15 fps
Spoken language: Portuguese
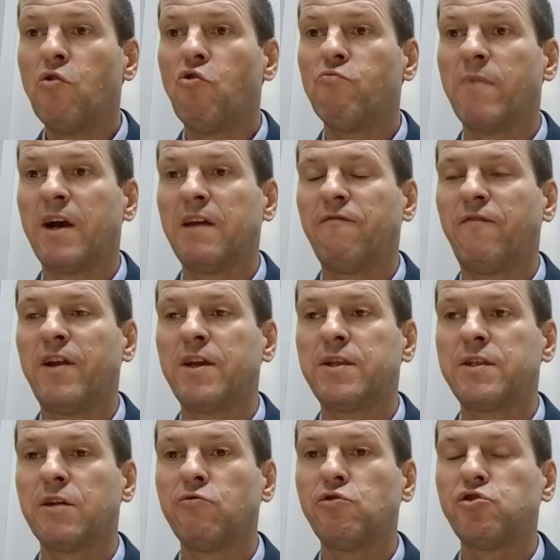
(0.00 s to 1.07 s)
uma
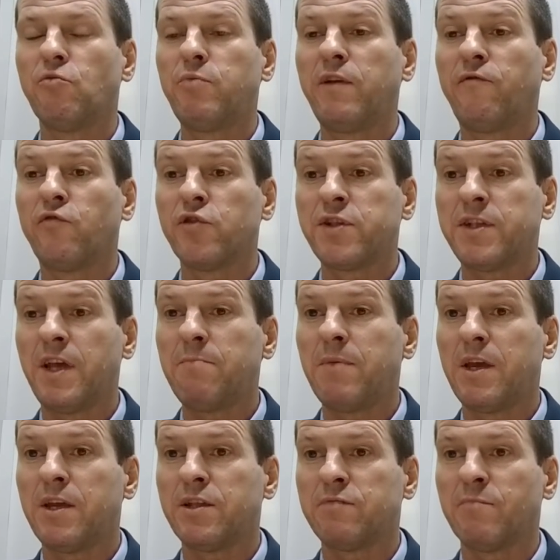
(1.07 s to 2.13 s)
reflexão sobre você
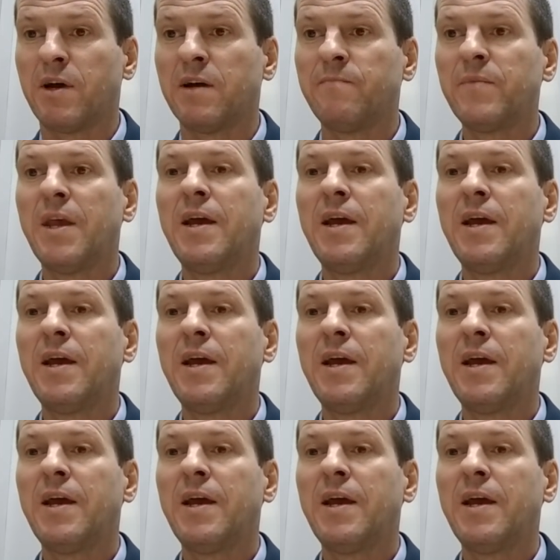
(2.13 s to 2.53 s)
mesma.